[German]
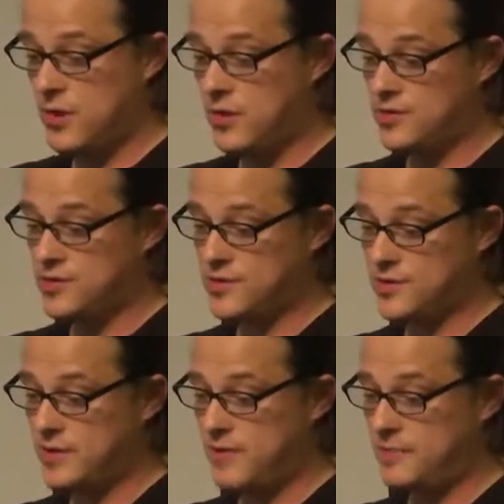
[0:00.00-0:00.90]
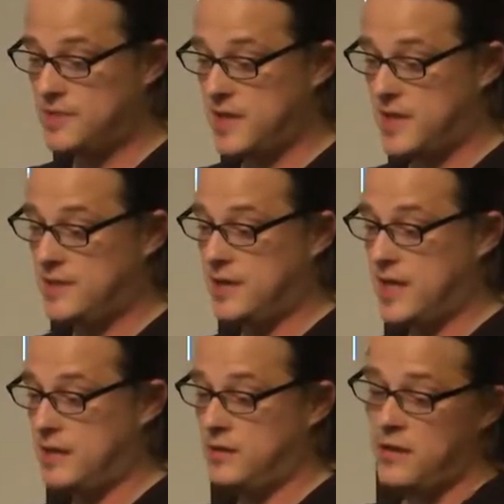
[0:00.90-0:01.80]
runtergefahren wurde von,
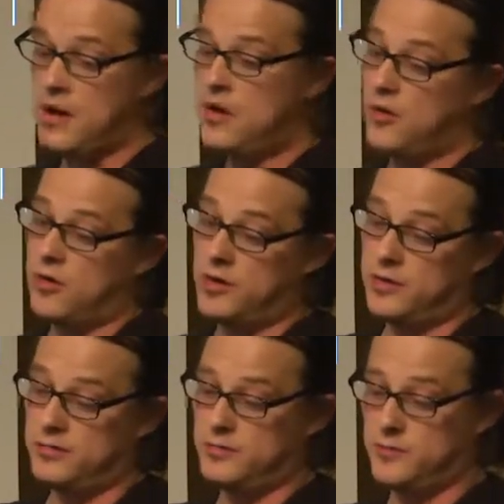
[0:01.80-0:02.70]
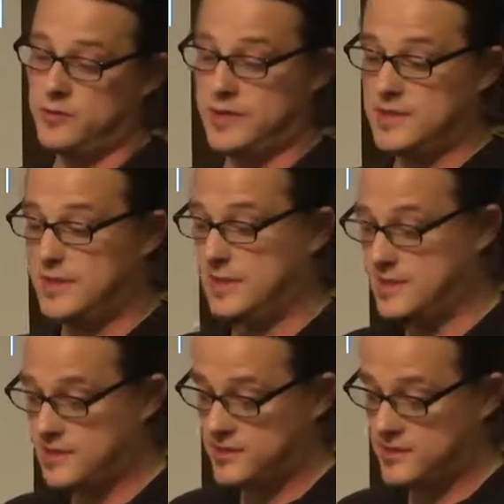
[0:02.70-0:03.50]
dieser, von ihrem Hoster, dann